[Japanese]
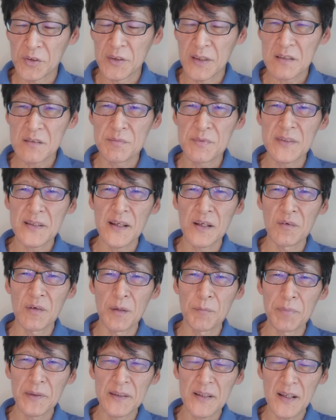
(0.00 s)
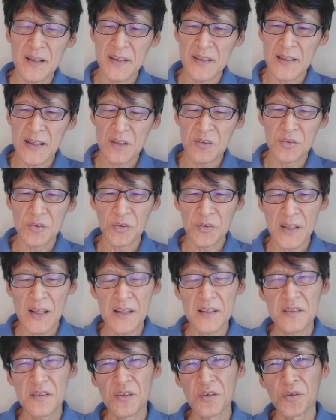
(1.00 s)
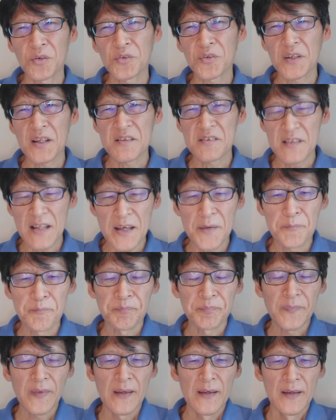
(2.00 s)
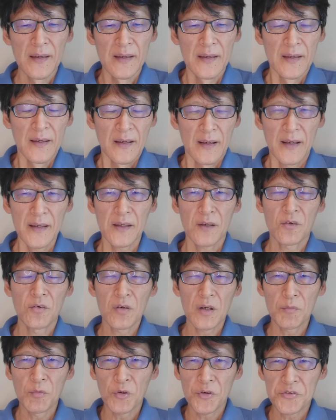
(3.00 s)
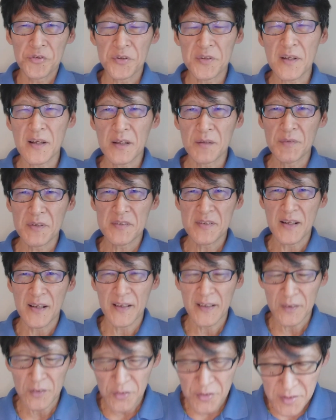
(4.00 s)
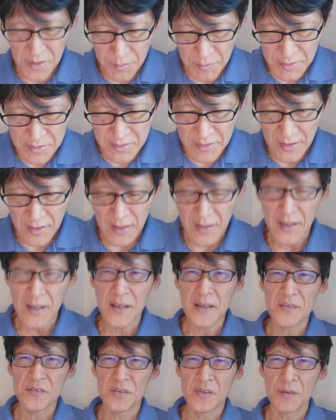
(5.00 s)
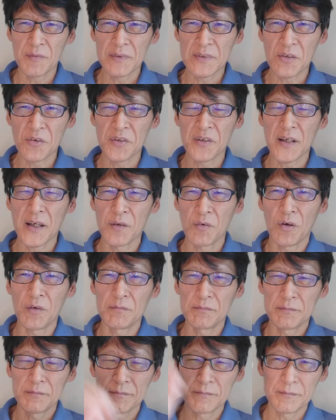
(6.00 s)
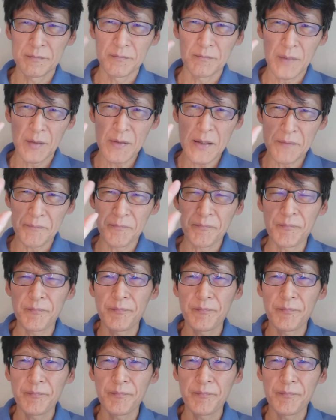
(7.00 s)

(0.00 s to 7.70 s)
9月みたいなワンパターンになるのでっていうことですねはい今回もご視聴いただきましてありがとうございましたそれではまたの機会をバイバイ